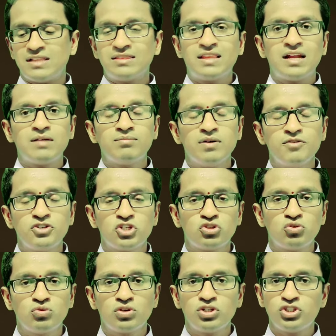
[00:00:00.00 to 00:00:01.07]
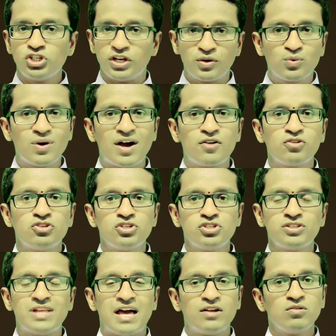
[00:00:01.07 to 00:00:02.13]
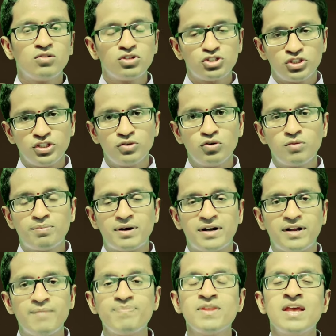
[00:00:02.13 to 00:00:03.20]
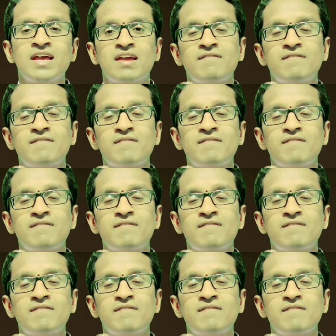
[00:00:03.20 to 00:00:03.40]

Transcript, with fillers: సంతాన భవిష్యత్తు గురించి ఎక్కువ ఆలోచించి దాని గురించి దిగులు పడడం